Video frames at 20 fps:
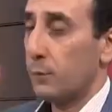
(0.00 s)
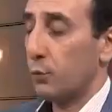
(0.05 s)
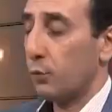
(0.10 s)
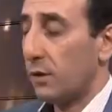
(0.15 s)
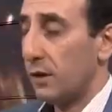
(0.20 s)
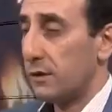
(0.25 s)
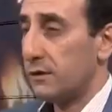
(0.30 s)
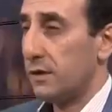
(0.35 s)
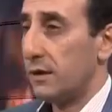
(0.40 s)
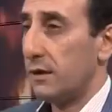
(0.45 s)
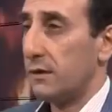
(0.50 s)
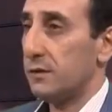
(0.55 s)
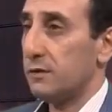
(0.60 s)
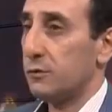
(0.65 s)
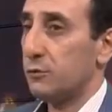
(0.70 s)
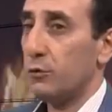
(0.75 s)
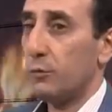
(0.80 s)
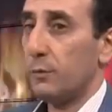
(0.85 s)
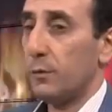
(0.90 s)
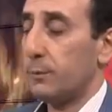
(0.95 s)
уходя из
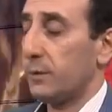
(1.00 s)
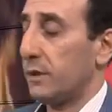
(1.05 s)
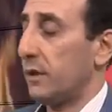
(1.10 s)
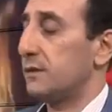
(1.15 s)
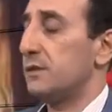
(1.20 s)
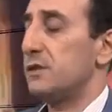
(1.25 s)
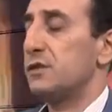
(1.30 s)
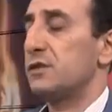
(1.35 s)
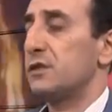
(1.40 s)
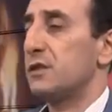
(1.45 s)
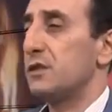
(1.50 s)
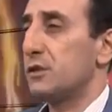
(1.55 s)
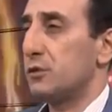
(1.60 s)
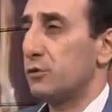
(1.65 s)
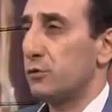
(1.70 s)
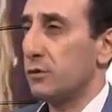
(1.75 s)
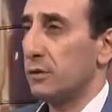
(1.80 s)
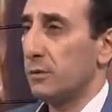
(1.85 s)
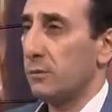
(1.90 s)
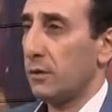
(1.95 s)
дома, практически
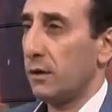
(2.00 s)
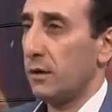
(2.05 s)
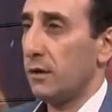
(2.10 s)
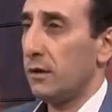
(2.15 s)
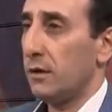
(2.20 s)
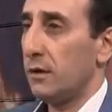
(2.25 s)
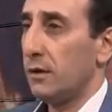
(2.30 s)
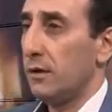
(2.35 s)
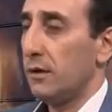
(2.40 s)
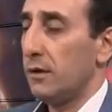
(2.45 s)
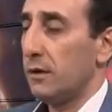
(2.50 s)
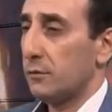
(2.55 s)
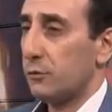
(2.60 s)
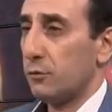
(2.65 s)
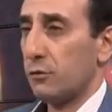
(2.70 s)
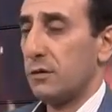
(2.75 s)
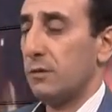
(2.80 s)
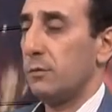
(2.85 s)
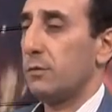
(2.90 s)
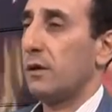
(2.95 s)
ничего не брали.
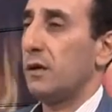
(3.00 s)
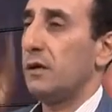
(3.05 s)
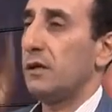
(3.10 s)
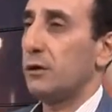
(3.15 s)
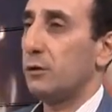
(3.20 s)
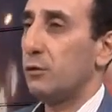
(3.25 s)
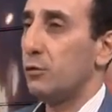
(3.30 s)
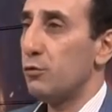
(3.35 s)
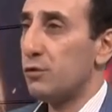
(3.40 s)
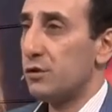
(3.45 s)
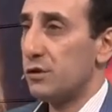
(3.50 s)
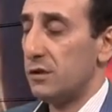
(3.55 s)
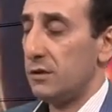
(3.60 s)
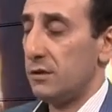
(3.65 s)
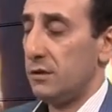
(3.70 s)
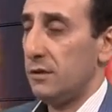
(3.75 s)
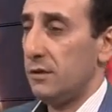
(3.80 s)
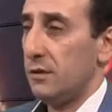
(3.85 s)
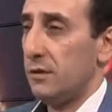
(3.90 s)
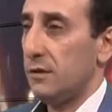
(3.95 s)
Только брали
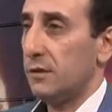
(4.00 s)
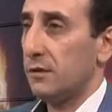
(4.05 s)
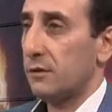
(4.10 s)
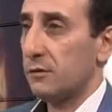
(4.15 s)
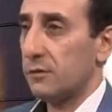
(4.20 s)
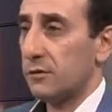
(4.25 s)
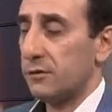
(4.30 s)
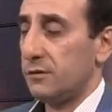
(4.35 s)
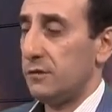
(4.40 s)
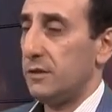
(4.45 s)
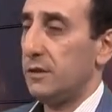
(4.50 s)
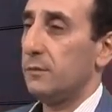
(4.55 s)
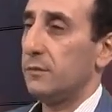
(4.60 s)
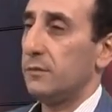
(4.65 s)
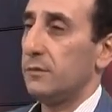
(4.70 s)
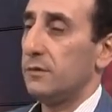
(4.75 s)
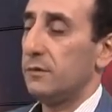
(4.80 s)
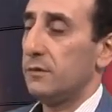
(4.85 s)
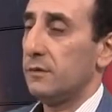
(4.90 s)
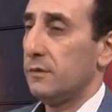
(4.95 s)
ключи с тем
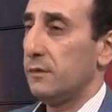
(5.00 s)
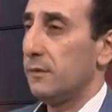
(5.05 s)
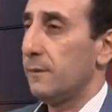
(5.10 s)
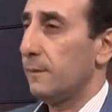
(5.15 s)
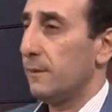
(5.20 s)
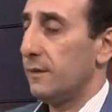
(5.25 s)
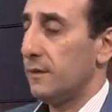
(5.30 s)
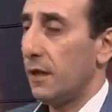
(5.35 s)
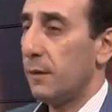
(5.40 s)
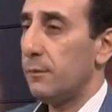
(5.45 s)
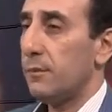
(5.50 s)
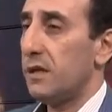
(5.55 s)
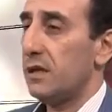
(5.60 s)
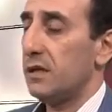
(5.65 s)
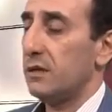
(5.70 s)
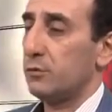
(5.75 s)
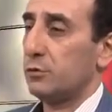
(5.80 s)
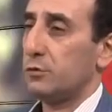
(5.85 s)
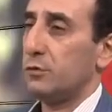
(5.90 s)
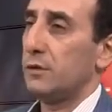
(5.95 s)

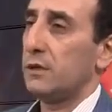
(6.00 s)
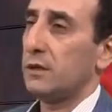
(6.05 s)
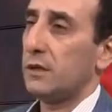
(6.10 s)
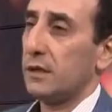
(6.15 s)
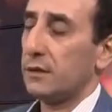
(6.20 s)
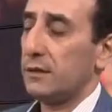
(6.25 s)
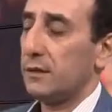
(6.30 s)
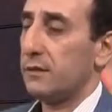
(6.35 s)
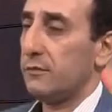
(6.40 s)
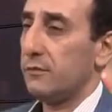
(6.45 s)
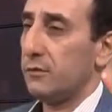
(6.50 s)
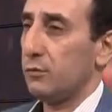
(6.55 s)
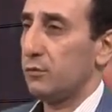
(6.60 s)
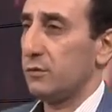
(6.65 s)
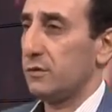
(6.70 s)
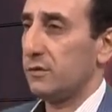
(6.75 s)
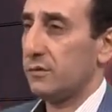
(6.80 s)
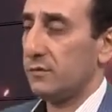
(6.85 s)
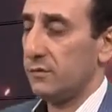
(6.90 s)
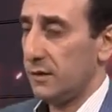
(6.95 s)
намерением, что они когда-то
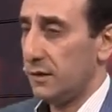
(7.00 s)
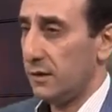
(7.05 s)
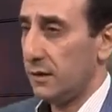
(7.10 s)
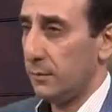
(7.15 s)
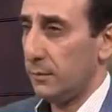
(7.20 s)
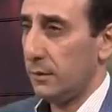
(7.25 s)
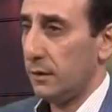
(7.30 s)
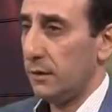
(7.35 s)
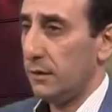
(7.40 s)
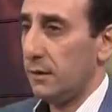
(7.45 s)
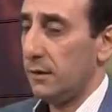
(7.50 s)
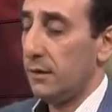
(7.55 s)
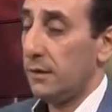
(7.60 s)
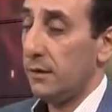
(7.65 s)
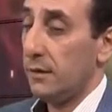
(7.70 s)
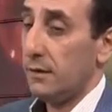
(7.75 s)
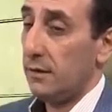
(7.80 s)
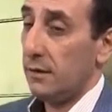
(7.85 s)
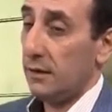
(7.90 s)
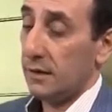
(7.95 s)
вернутся в свои дома.
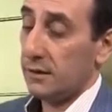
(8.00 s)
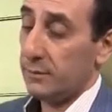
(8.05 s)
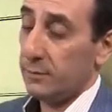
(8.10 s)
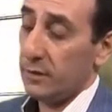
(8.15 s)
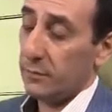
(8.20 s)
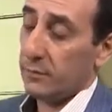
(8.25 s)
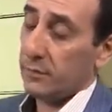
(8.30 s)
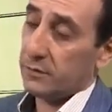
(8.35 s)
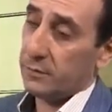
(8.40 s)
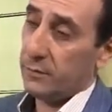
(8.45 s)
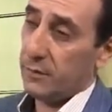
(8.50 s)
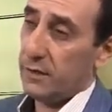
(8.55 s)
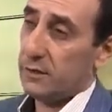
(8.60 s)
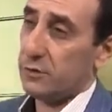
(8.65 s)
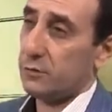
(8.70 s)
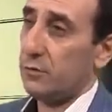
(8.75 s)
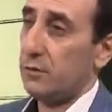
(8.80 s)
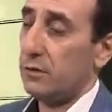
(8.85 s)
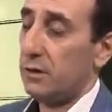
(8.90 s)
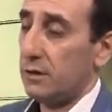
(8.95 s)
А теперь посмотрите,
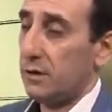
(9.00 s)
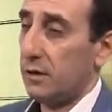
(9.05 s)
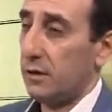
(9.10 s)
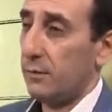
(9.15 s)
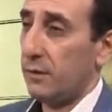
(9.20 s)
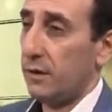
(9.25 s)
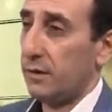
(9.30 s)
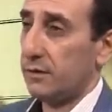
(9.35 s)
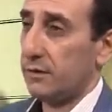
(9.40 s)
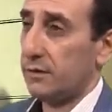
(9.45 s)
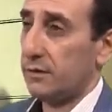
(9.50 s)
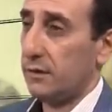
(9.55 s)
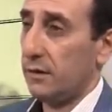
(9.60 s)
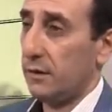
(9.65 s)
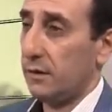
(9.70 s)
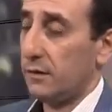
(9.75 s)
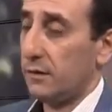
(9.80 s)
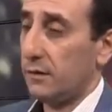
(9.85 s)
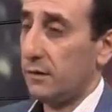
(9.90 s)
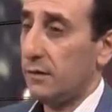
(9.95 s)
что делает армянская
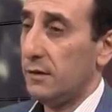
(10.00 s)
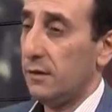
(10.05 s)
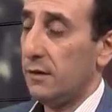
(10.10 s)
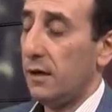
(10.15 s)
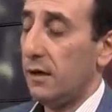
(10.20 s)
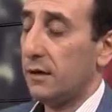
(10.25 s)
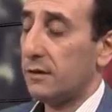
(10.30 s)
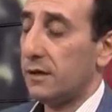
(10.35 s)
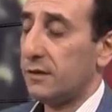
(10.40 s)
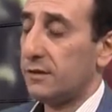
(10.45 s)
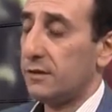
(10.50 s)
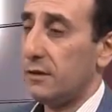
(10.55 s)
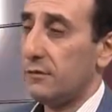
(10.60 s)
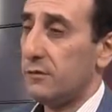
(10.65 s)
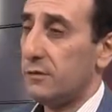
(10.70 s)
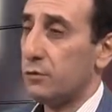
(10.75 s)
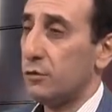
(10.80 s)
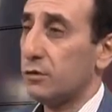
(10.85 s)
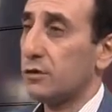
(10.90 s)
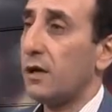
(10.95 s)
сторона. Она себя
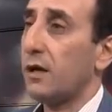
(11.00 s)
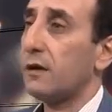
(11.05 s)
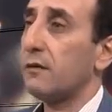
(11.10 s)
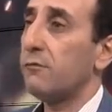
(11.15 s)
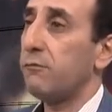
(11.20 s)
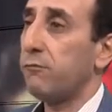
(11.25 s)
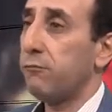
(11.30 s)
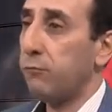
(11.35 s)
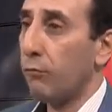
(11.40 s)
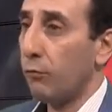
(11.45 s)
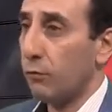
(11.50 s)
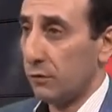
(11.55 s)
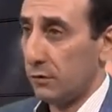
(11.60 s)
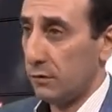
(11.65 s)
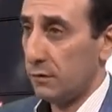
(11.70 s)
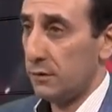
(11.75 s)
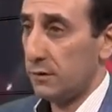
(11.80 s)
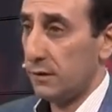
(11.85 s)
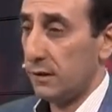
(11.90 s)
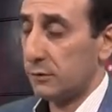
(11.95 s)
ведет как
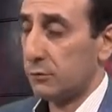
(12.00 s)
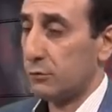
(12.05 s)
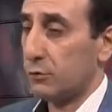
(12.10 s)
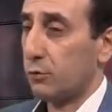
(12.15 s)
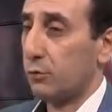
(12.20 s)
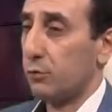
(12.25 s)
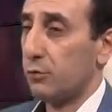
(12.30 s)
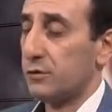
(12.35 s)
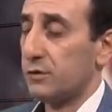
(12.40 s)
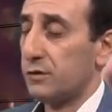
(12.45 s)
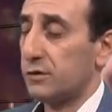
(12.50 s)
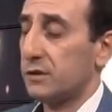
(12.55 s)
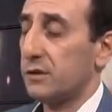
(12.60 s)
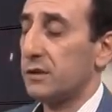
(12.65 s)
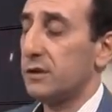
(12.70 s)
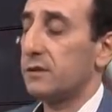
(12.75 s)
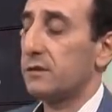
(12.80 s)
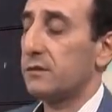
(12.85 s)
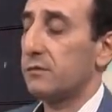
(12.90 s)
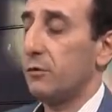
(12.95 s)
вор, который хочет
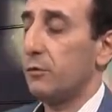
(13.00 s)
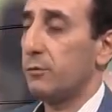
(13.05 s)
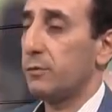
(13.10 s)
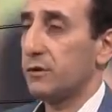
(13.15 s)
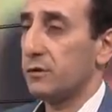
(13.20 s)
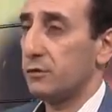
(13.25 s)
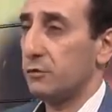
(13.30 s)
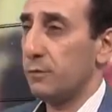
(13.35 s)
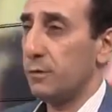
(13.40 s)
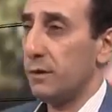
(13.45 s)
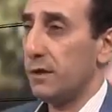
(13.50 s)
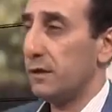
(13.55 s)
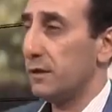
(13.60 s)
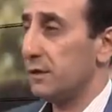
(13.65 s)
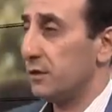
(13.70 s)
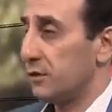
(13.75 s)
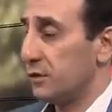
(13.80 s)
скрыть свое преступление,